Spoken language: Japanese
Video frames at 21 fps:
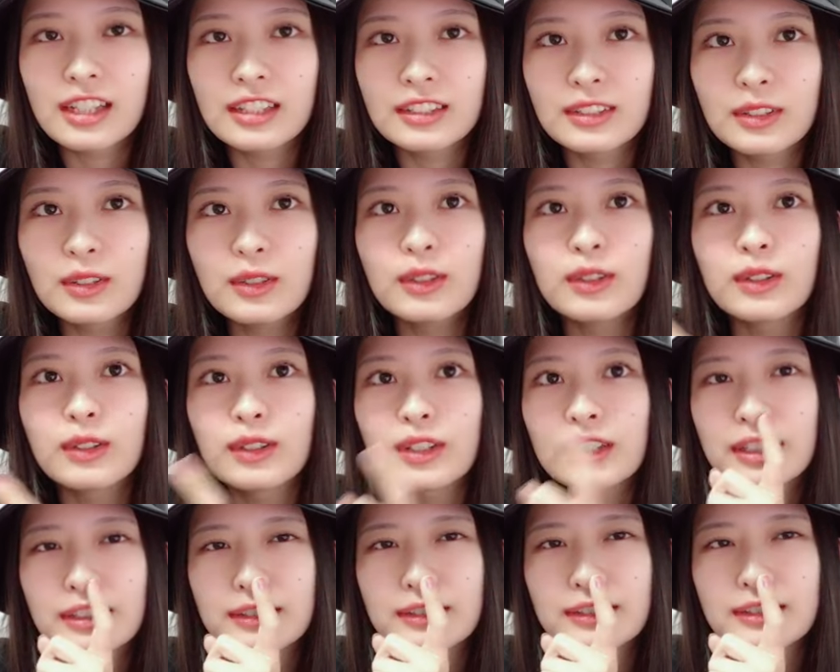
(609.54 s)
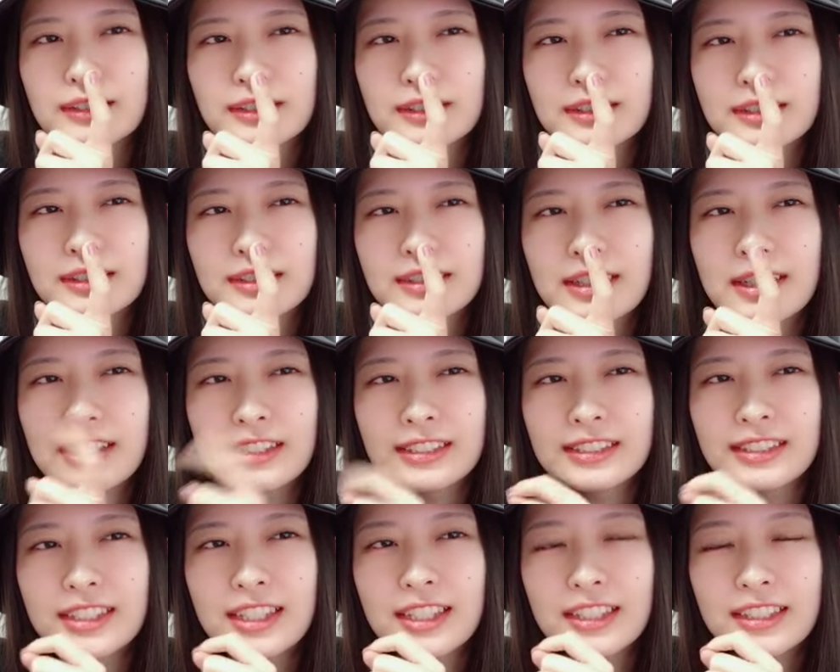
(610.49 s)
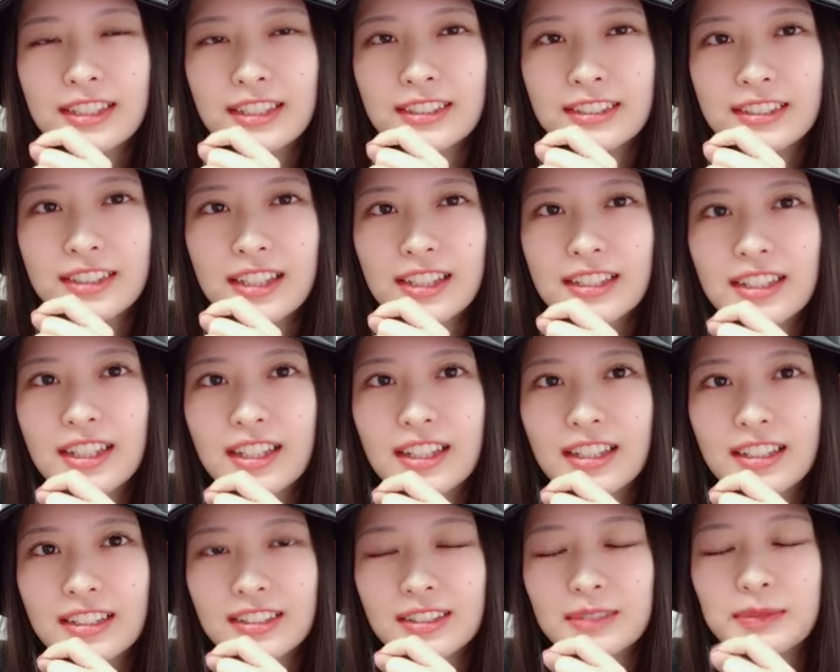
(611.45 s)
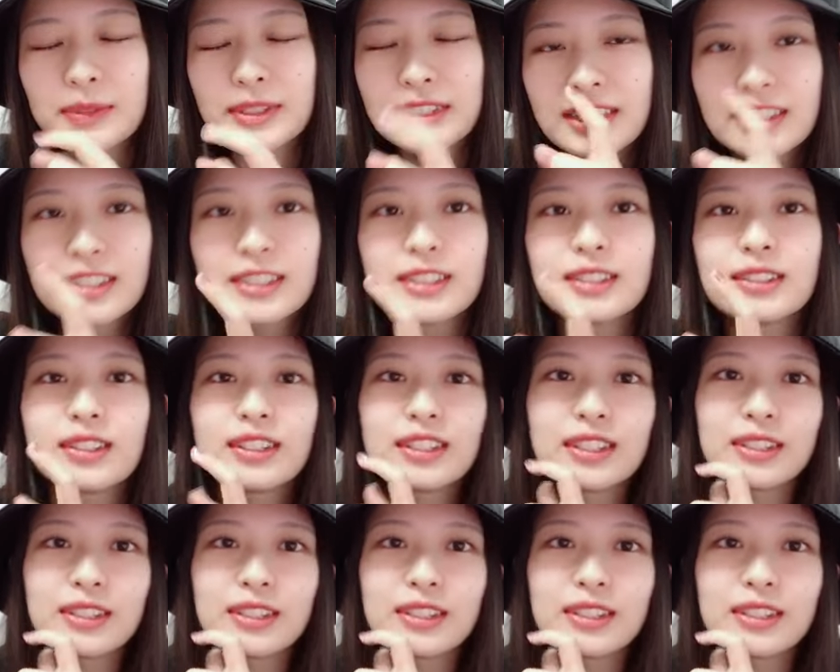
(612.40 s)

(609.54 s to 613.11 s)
のあの演じられてる方、めっちゃ強い